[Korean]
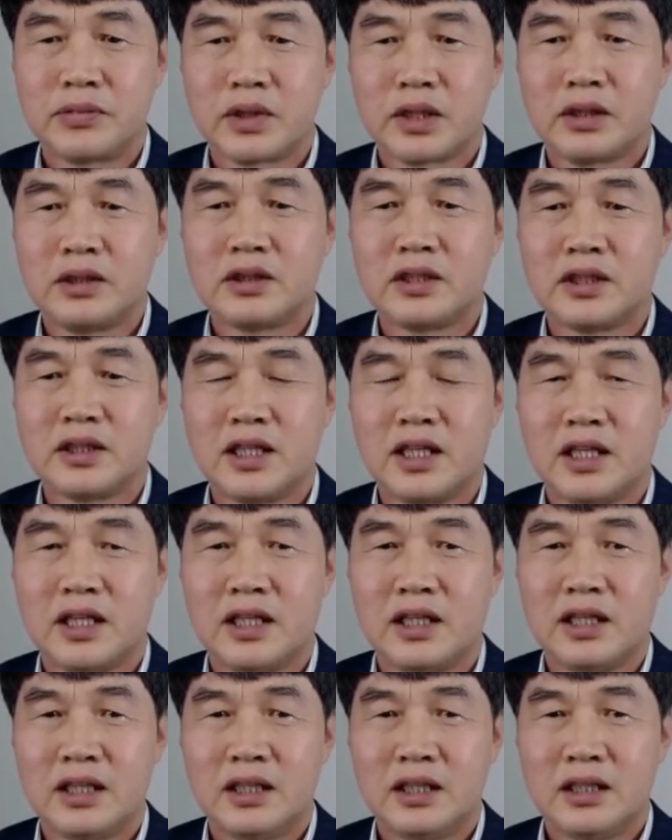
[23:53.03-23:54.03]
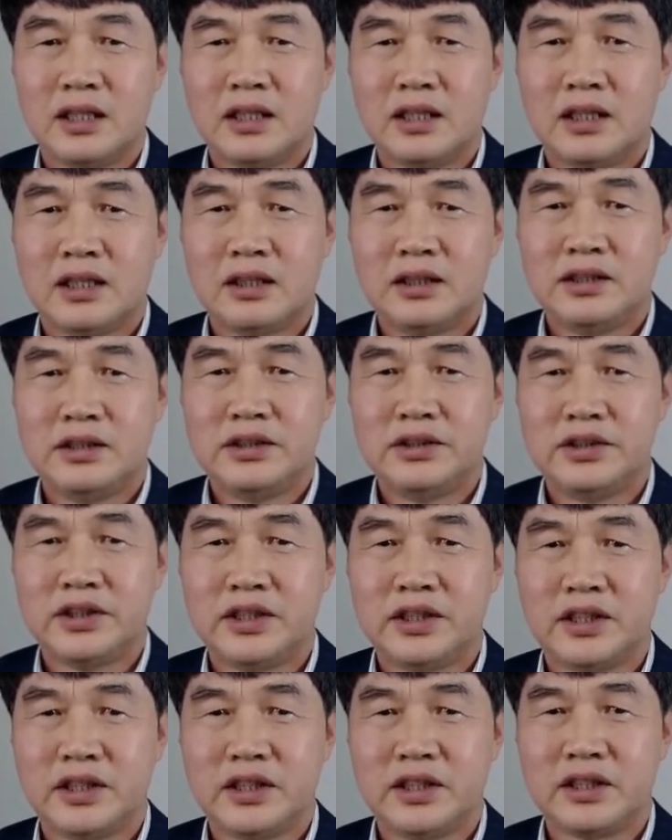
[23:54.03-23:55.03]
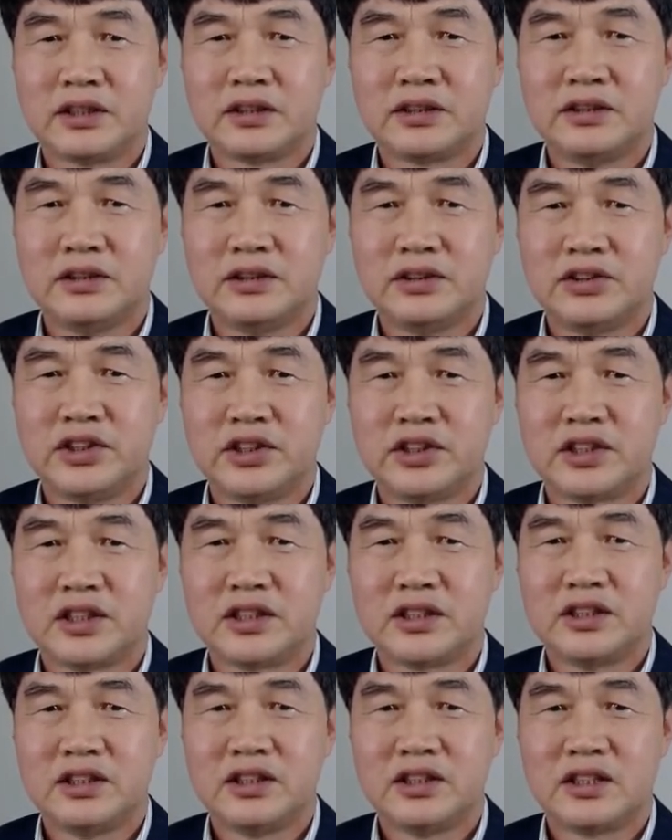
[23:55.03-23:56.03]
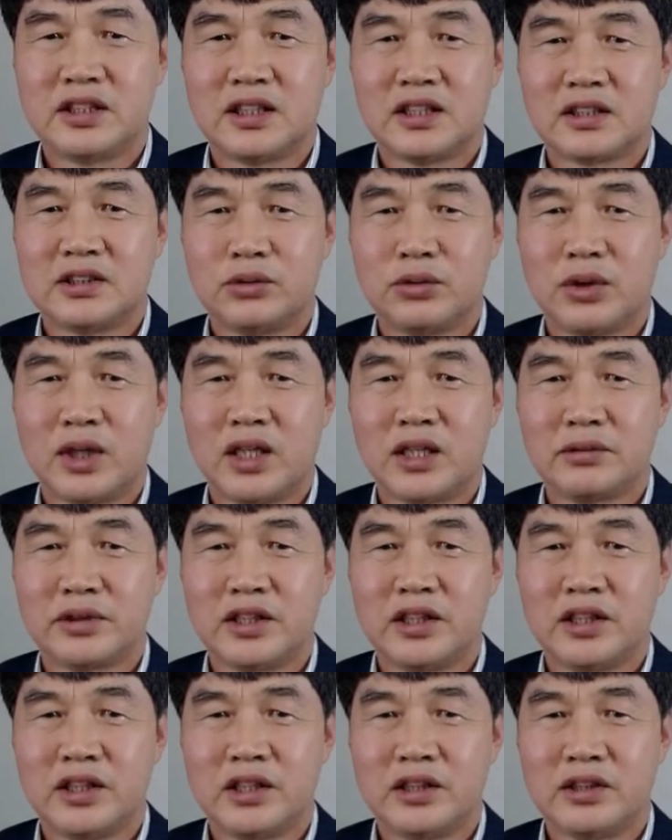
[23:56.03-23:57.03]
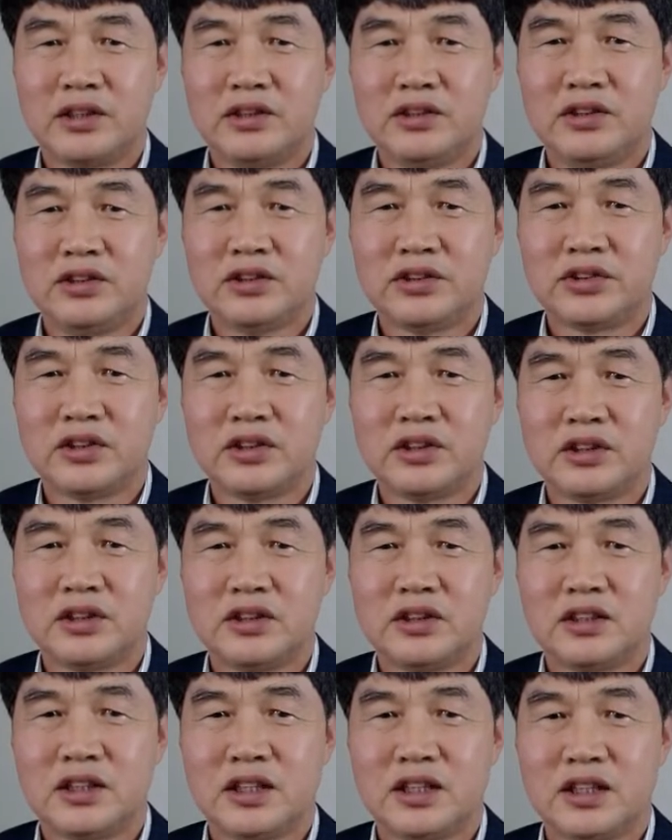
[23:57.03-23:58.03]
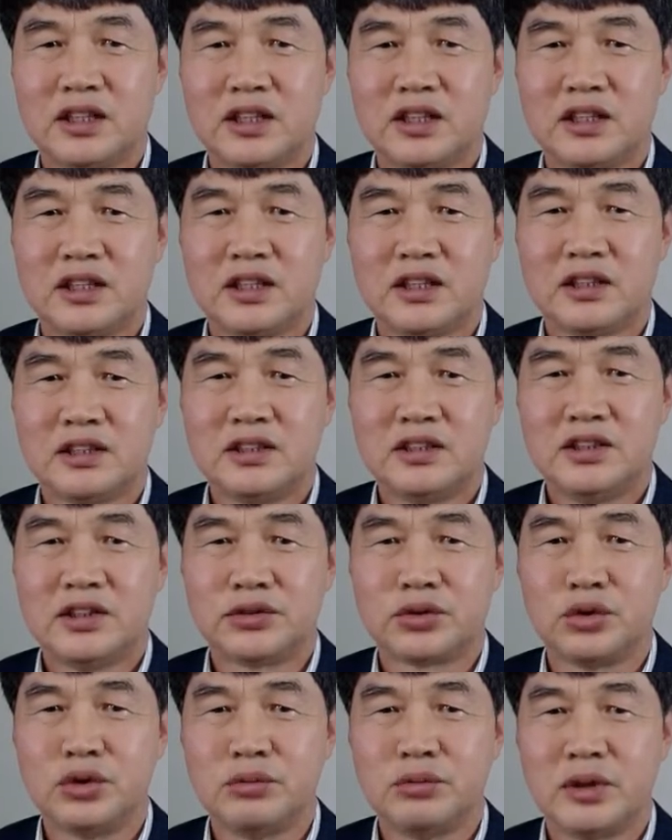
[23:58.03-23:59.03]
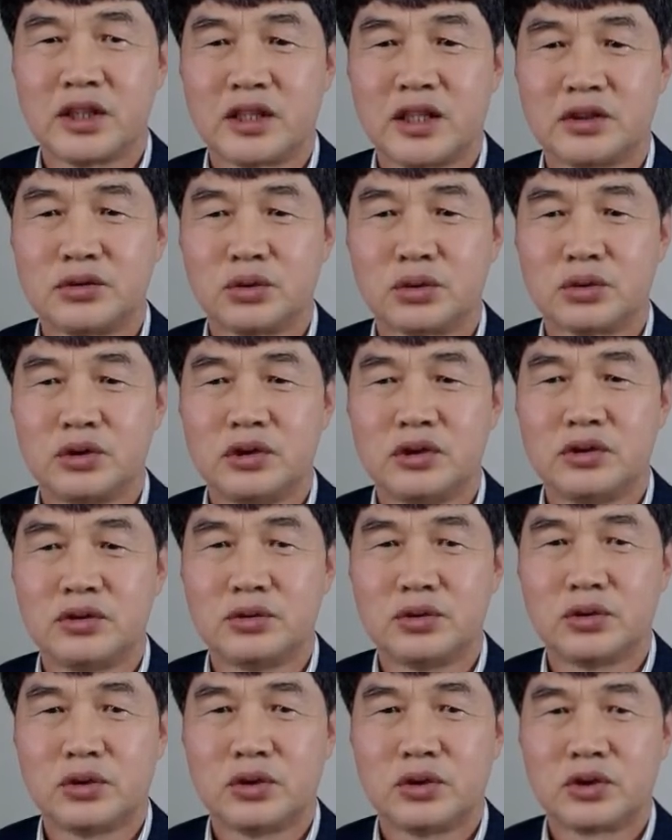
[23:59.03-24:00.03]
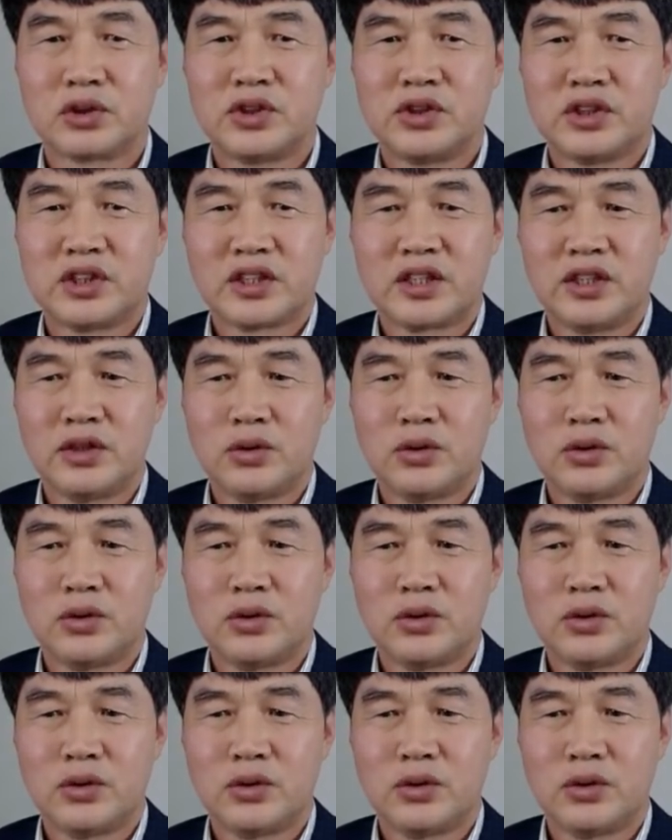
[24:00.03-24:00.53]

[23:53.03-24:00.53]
그러나 이제 그 제자들과 그와 함께 했던 여성들과 예수님의 가족들 그죠. 그렇게